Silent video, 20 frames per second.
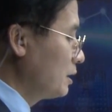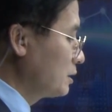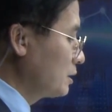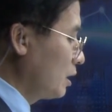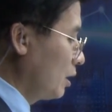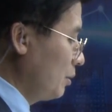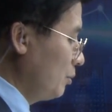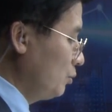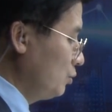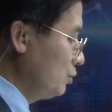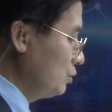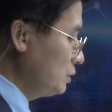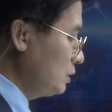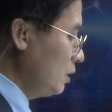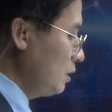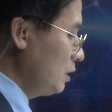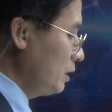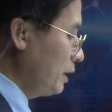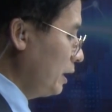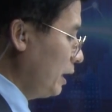재무
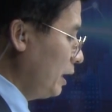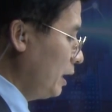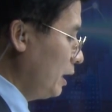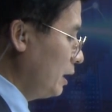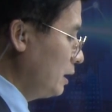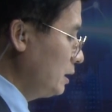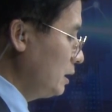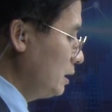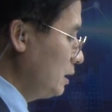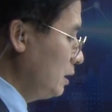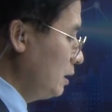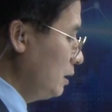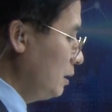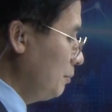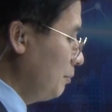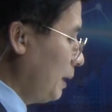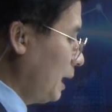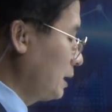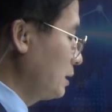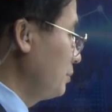설계를
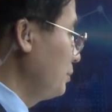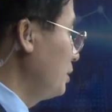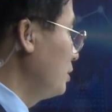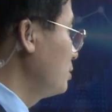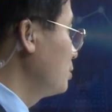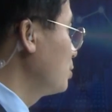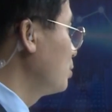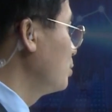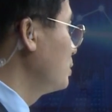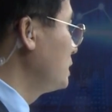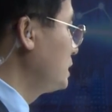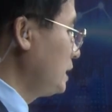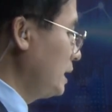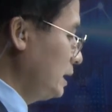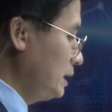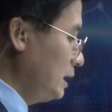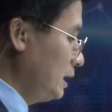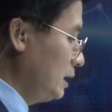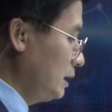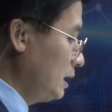받으면 좋은
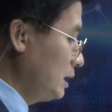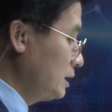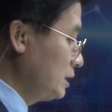세대나